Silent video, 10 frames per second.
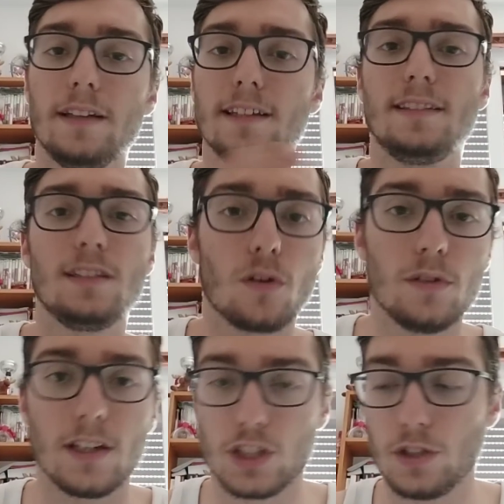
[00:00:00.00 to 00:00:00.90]
des titres
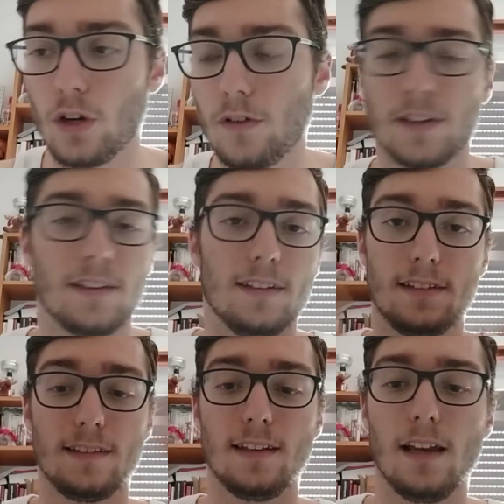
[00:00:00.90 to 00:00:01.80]
d'ingénieur, enfin
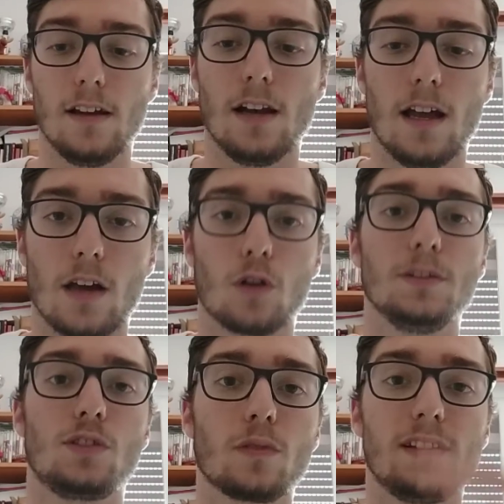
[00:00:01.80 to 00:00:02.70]
c'est la, la,
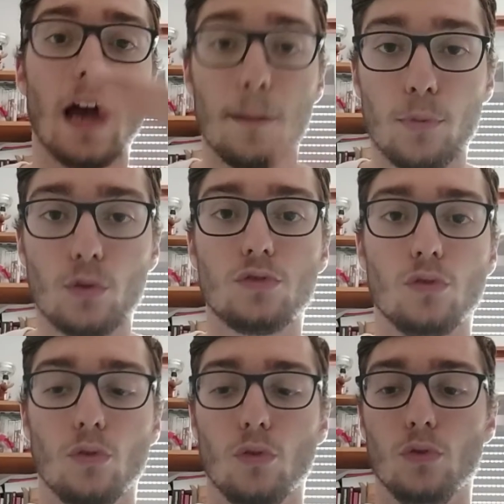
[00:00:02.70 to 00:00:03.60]
commission qui appose
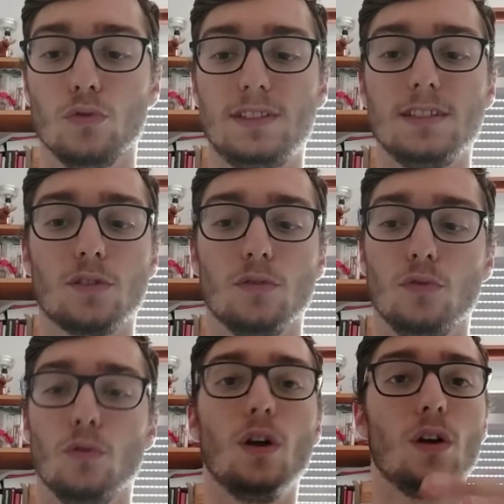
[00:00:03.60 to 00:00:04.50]
le, titre
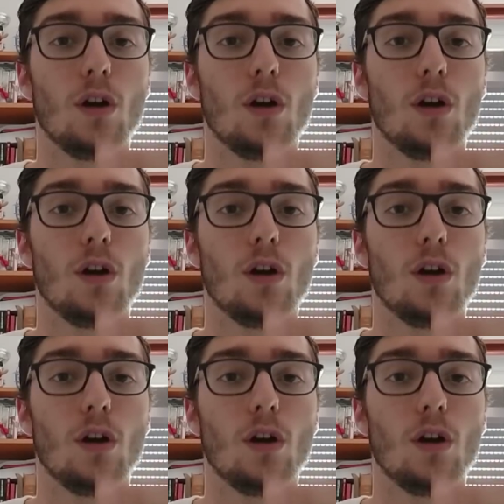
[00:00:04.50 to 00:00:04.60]
de